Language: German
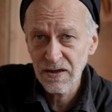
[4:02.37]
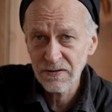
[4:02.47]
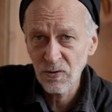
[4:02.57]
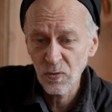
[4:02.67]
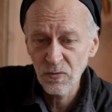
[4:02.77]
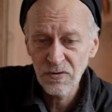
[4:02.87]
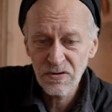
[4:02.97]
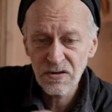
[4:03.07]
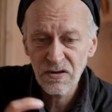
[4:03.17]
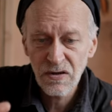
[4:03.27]
an
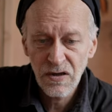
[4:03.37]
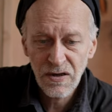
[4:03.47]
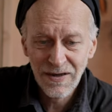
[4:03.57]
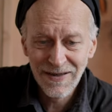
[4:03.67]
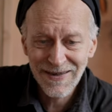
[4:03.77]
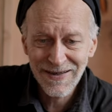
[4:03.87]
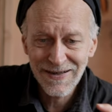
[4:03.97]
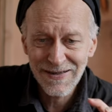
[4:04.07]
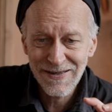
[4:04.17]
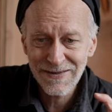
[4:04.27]

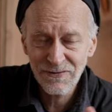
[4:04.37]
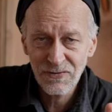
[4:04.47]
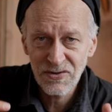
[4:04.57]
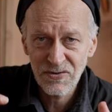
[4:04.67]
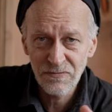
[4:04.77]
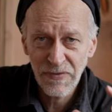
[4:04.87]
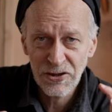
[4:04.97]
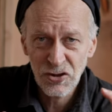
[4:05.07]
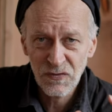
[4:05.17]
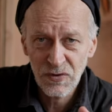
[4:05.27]
Grundregeln, wie so ein
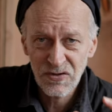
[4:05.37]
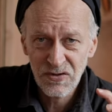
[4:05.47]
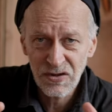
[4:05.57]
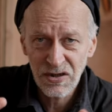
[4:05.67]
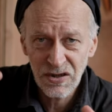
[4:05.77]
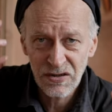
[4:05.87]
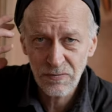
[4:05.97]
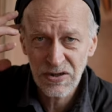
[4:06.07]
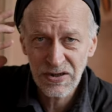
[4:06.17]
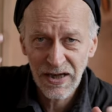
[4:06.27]
Mensch funktioniert
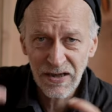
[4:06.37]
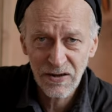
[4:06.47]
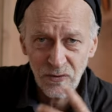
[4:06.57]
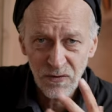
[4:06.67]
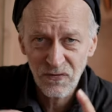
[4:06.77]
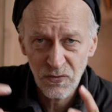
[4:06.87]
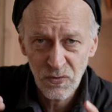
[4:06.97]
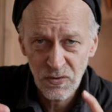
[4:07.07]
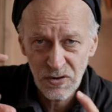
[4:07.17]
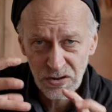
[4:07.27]
mit Denken und
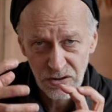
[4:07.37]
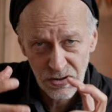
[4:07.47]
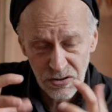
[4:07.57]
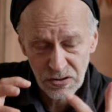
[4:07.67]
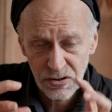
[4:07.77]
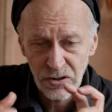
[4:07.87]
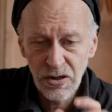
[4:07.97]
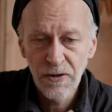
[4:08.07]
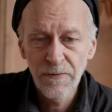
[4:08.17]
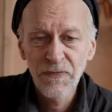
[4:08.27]
Fühlen. Ja, ne?
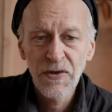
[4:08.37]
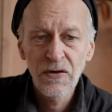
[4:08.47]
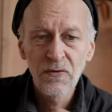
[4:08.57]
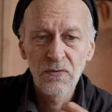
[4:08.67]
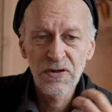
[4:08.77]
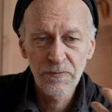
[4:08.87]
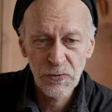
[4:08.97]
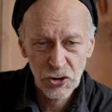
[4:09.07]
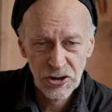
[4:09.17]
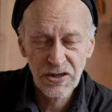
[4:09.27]
und dann
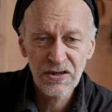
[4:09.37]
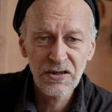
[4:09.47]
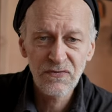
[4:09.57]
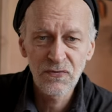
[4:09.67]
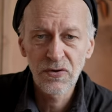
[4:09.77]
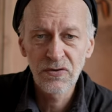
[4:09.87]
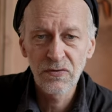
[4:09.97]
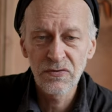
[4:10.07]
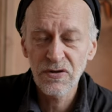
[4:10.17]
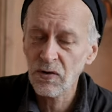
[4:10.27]
bestätigt wurde
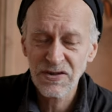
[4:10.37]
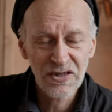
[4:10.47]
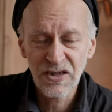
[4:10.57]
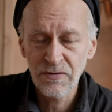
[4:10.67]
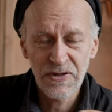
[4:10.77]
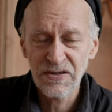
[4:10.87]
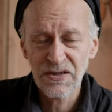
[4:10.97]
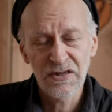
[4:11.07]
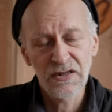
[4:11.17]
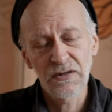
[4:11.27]
und außerdem ist
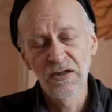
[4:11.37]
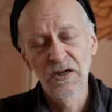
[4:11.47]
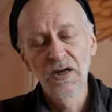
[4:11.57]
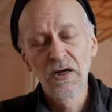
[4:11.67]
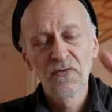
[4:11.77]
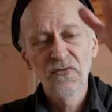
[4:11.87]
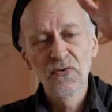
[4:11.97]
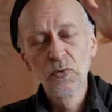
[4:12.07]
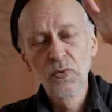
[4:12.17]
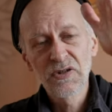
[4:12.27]
ja die
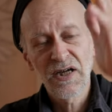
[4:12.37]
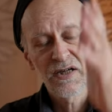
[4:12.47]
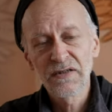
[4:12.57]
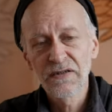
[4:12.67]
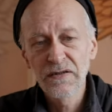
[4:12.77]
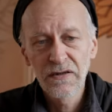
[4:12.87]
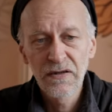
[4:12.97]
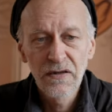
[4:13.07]
Flut an